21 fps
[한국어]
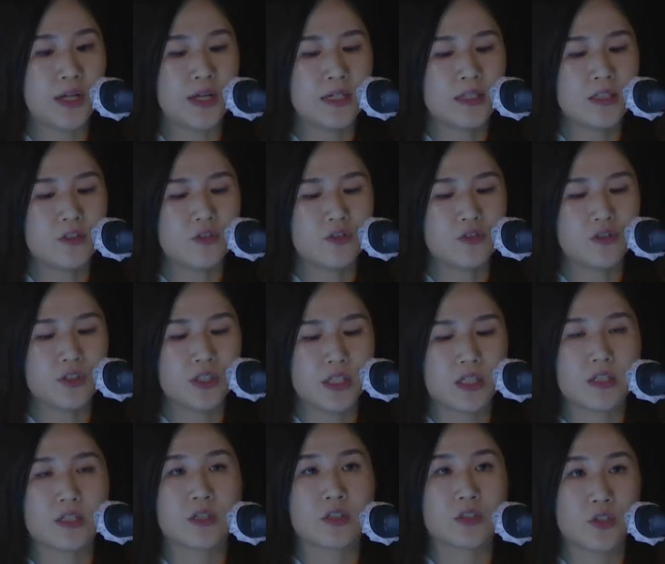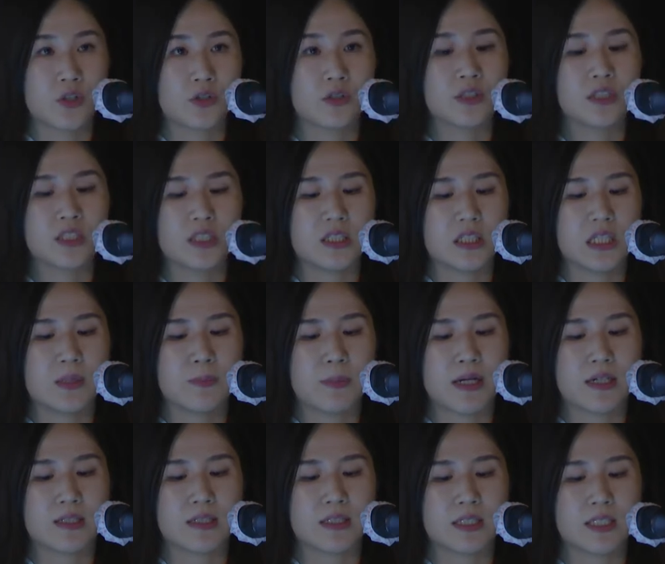할 수 있는 그런 전시인
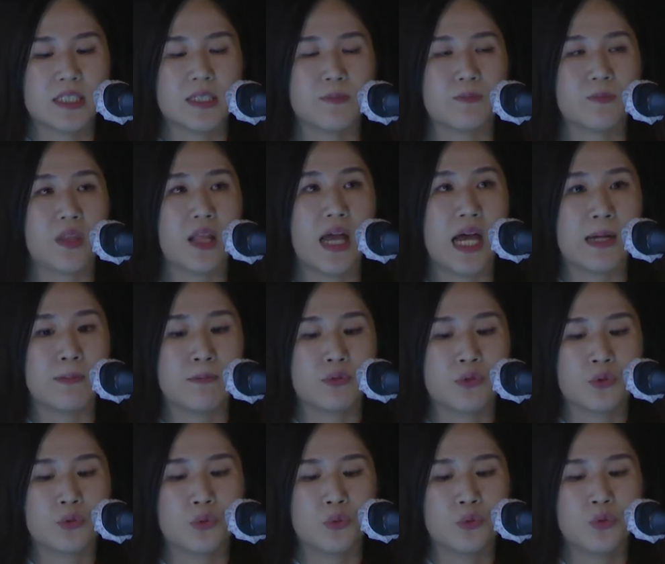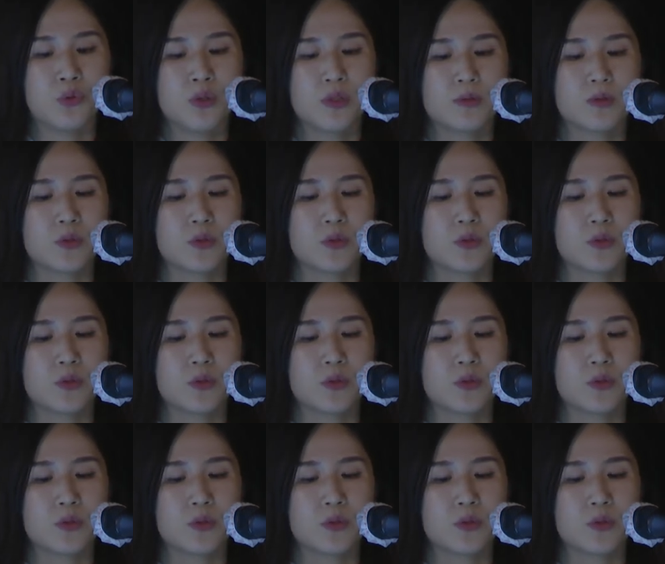만큼 앞으로도